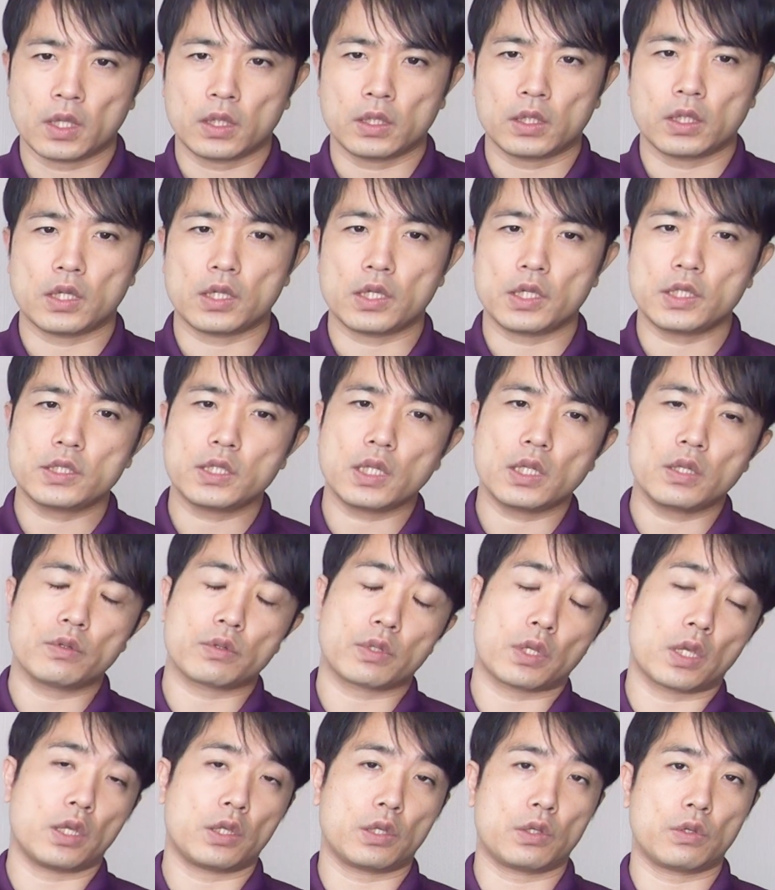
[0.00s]
で以前の
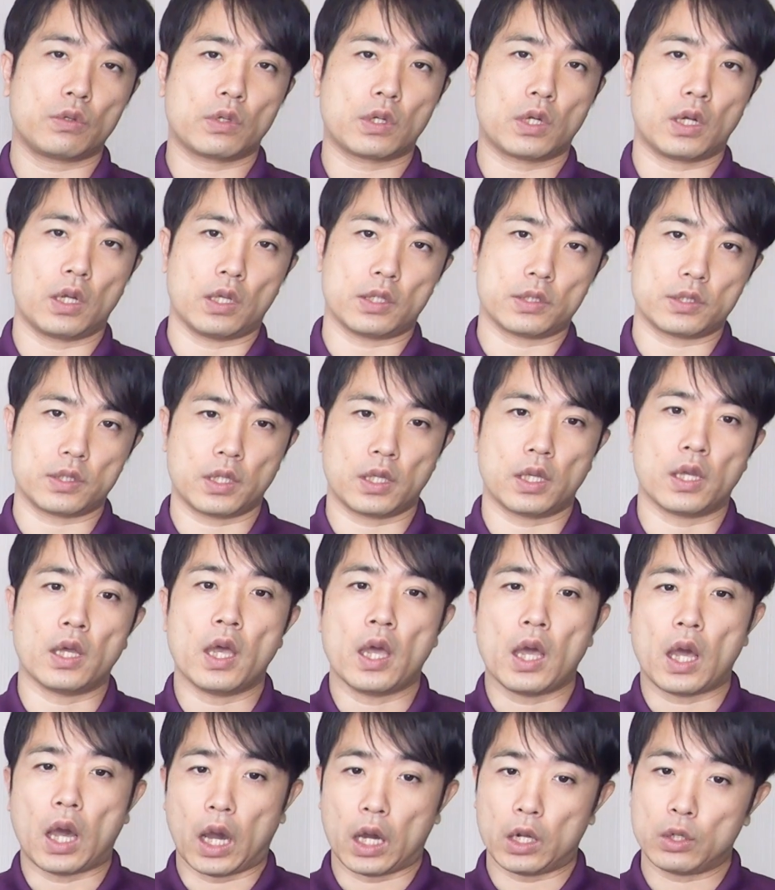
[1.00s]
研究からですね、
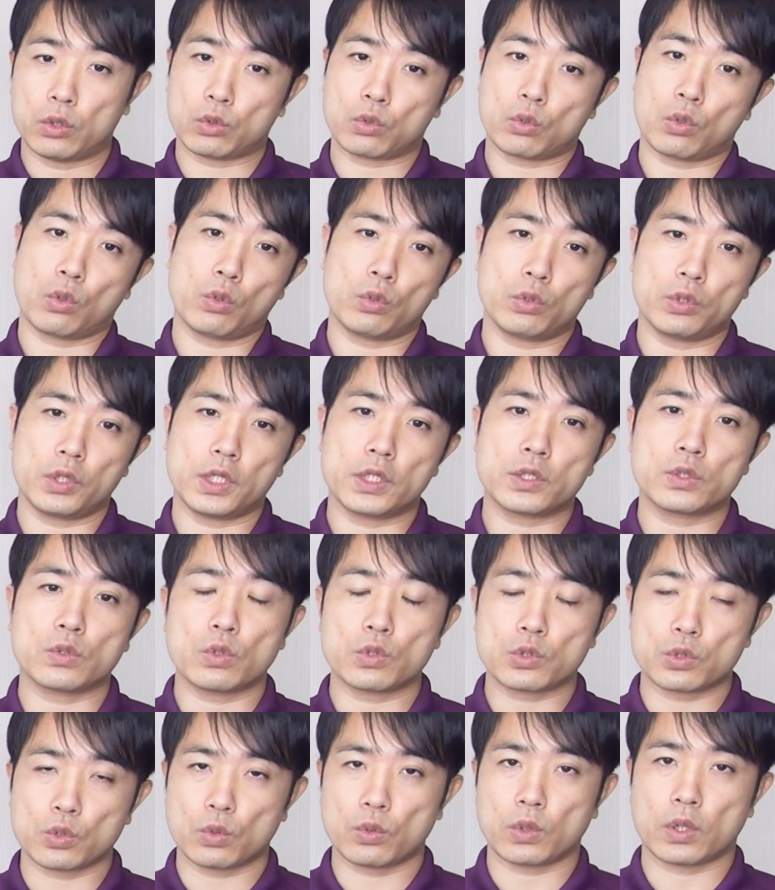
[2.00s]
アルコール依
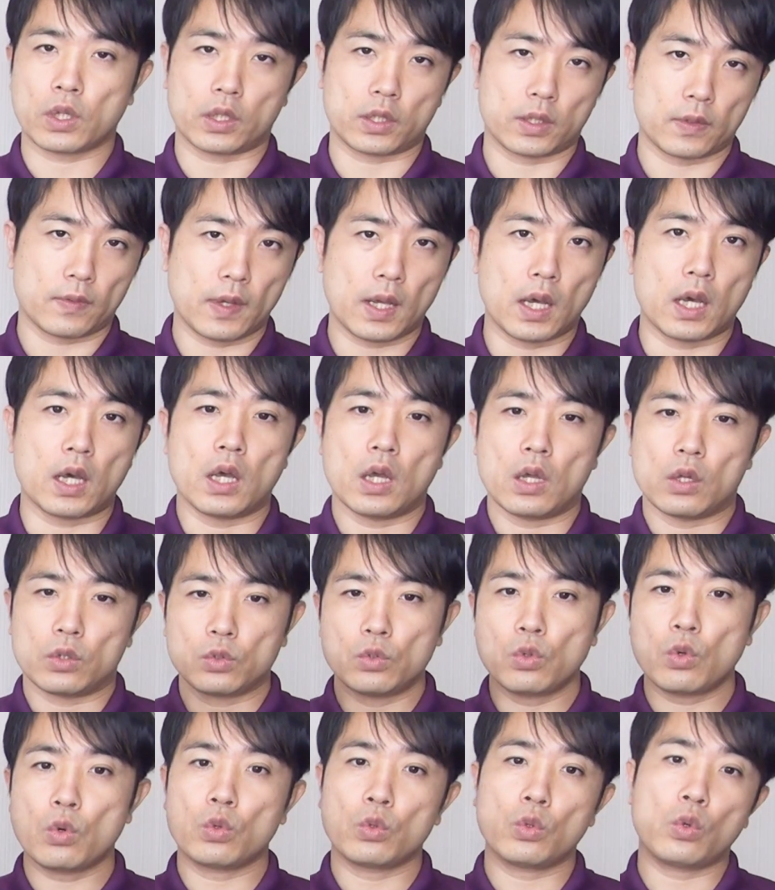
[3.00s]
存症の方は
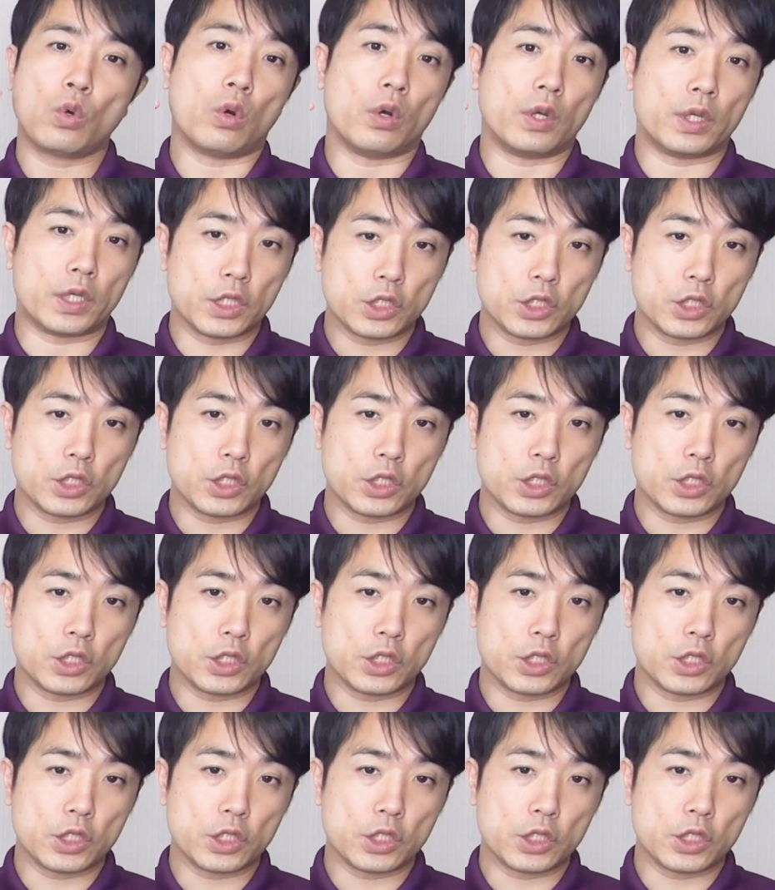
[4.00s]
脳の